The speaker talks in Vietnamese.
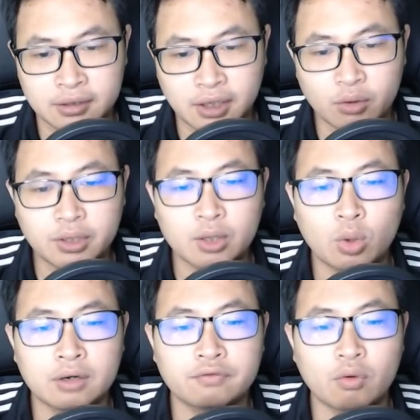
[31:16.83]
Ta có thể
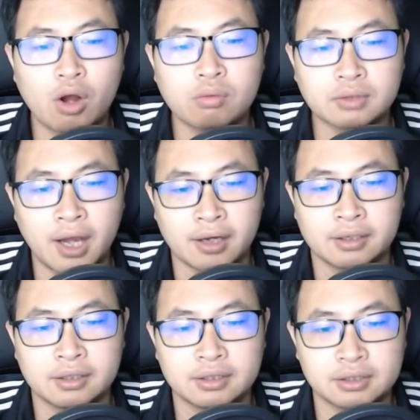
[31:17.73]
thuần phục ông ta,
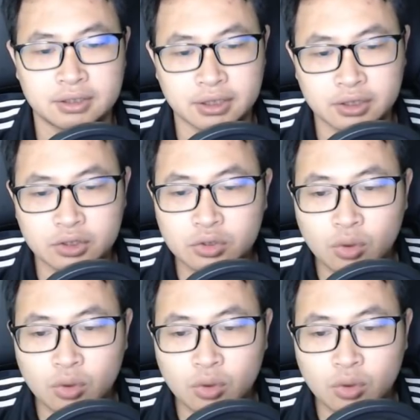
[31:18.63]
nhưng